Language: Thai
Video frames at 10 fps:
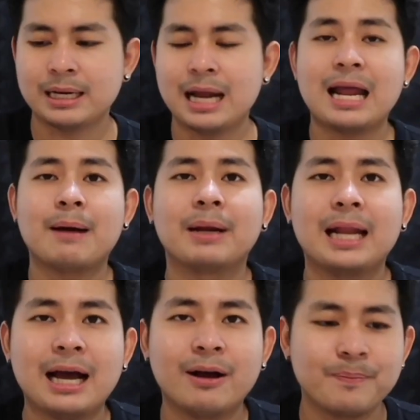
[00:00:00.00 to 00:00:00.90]
ด้านหลังไป
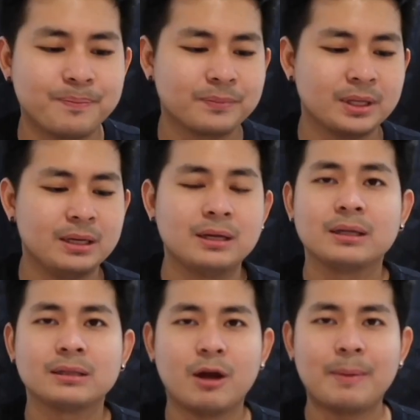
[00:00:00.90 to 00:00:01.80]
แล้ว
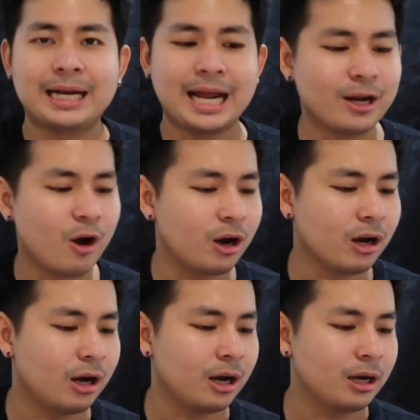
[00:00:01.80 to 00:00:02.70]
ต่อไปด้านนอก
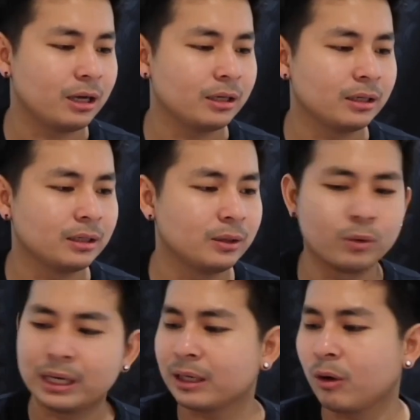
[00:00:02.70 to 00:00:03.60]
ก็ดู
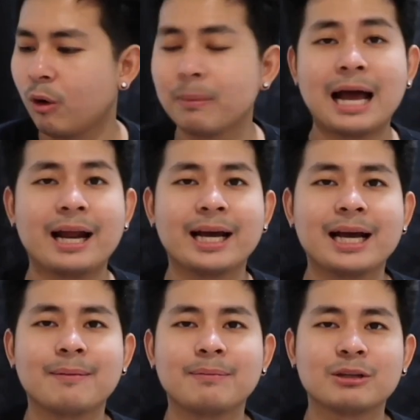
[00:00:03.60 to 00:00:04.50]
กันครบแล้วนะ
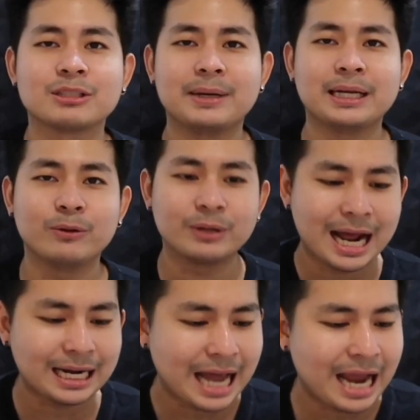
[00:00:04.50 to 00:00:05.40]
ครับ เราจะไปดู
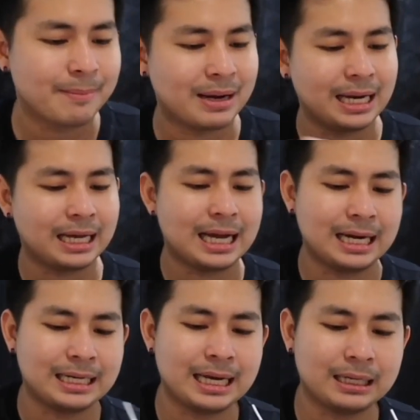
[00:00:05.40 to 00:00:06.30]
ด้านในมันละกั
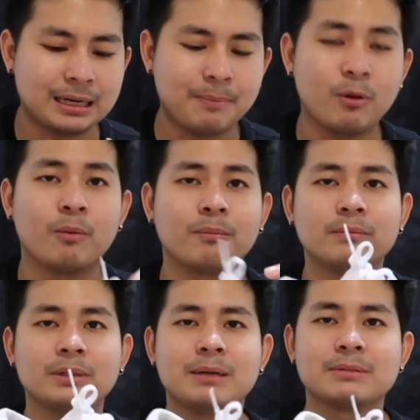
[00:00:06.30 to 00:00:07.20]
นนะครับผม
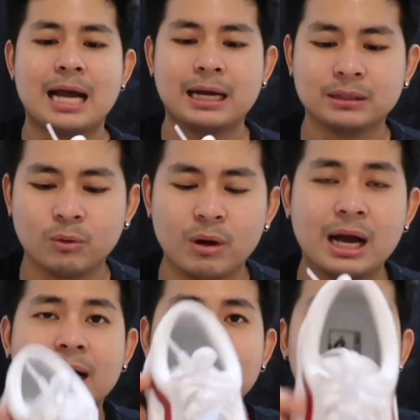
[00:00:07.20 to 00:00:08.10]
เริ่มจากตัว
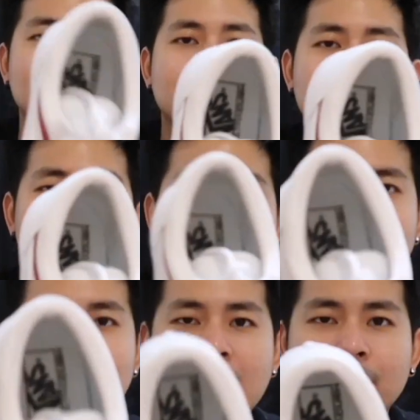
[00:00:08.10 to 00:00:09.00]
พื้น
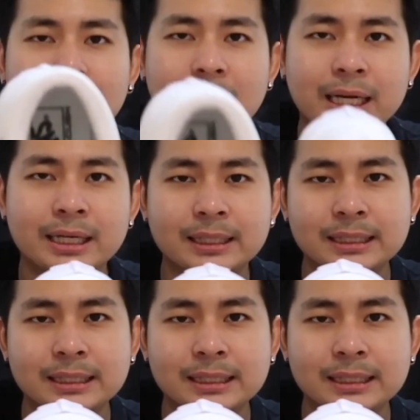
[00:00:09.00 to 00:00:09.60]
ที่เท้ามันเลย